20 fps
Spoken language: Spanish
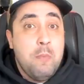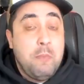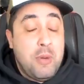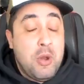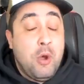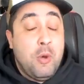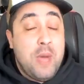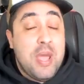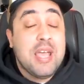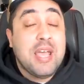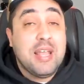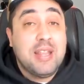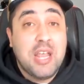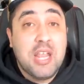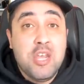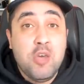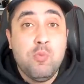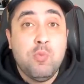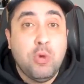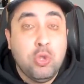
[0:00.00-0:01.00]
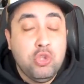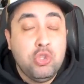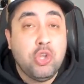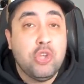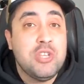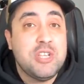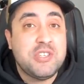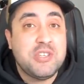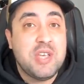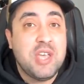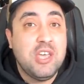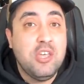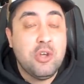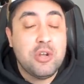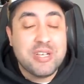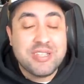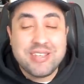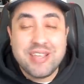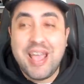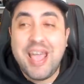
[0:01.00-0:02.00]
pero veí que tenía un montón de
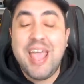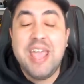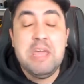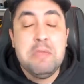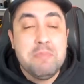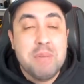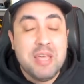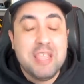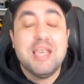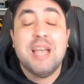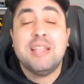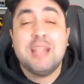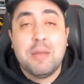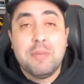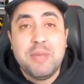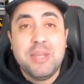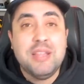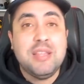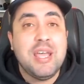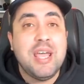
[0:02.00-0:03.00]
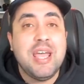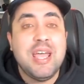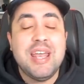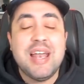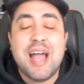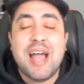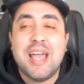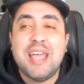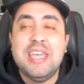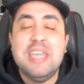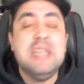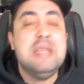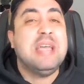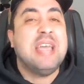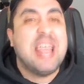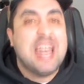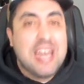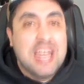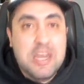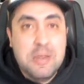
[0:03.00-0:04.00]
seguidores e inmediatamente era
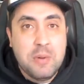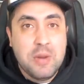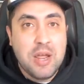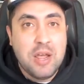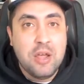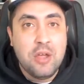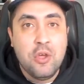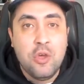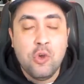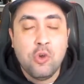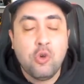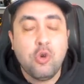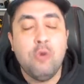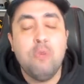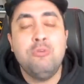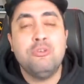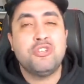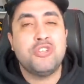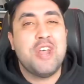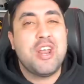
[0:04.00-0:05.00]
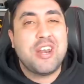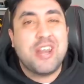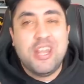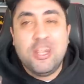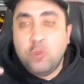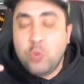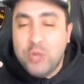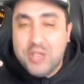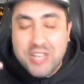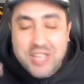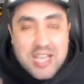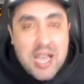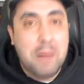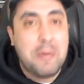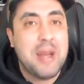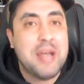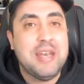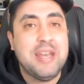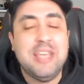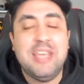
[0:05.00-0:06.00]
increíble cómo se
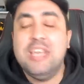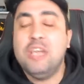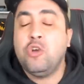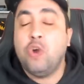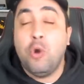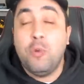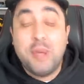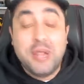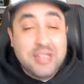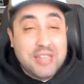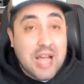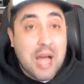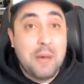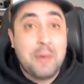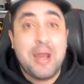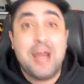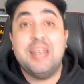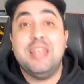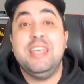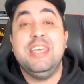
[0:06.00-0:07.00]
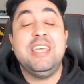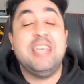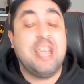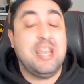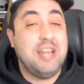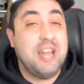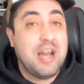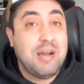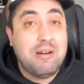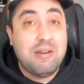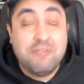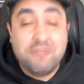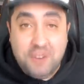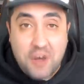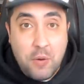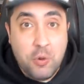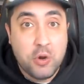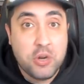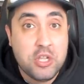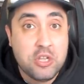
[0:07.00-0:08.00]
retuiteaban y comentaban y generaban
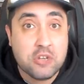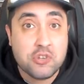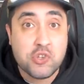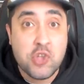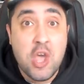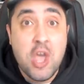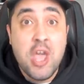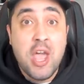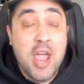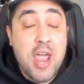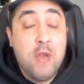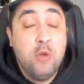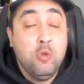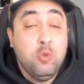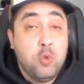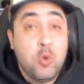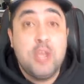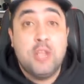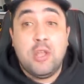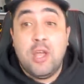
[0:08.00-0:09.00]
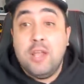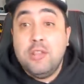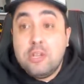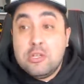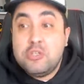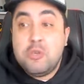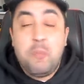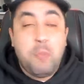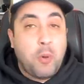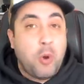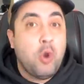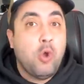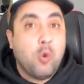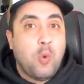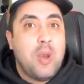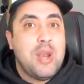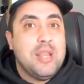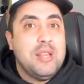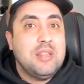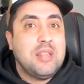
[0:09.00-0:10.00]
favoritos en un tweet. Entonces, por lo
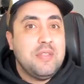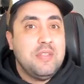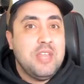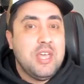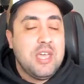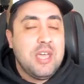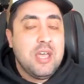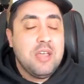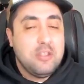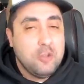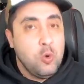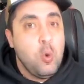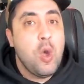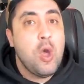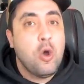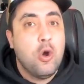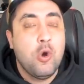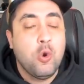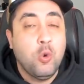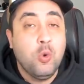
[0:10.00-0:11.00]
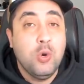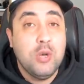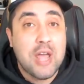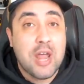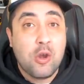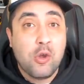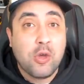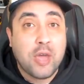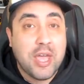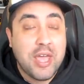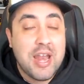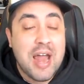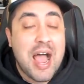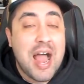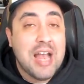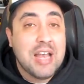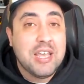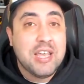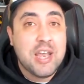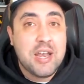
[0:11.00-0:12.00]
cual entendí, luego de googlearlo, que era
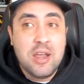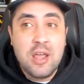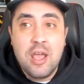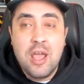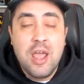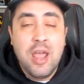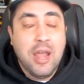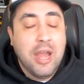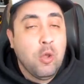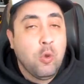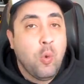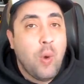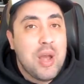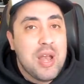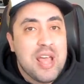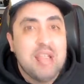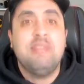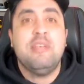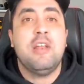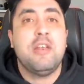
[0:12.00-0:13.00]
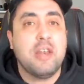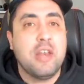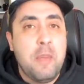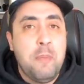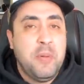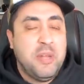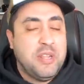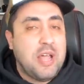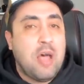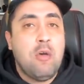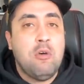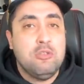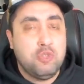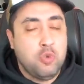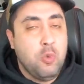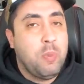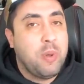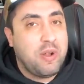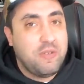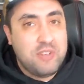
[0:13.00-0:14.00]
alguien el cual es respetado en
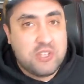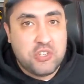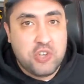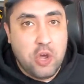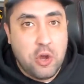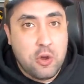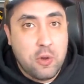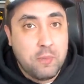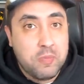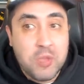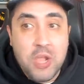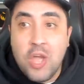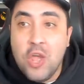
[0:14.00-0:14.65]
su profesión.